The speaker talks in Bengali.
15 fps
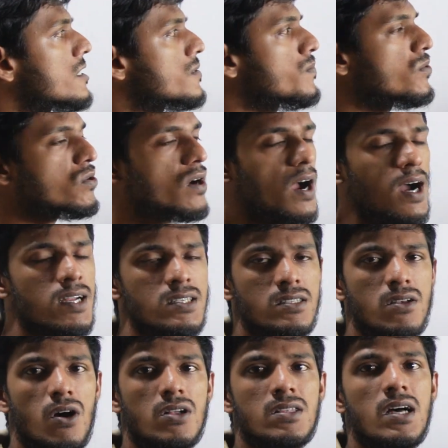স্মোকার্স
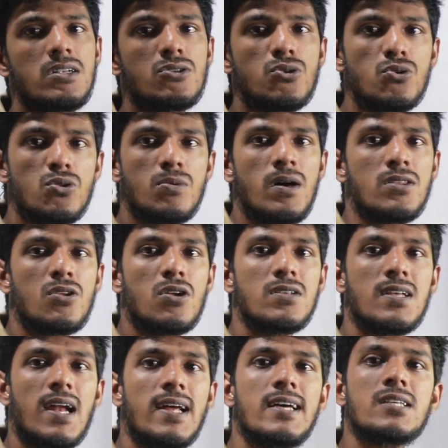অর্থাৎ শুধুমাত্র
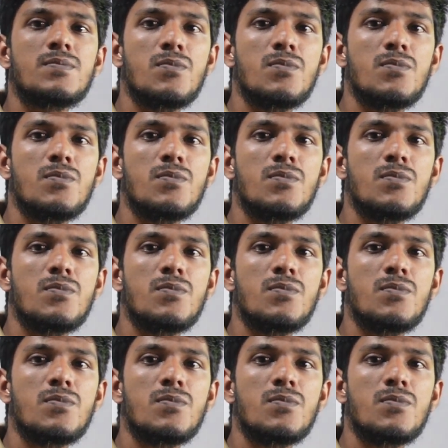যারা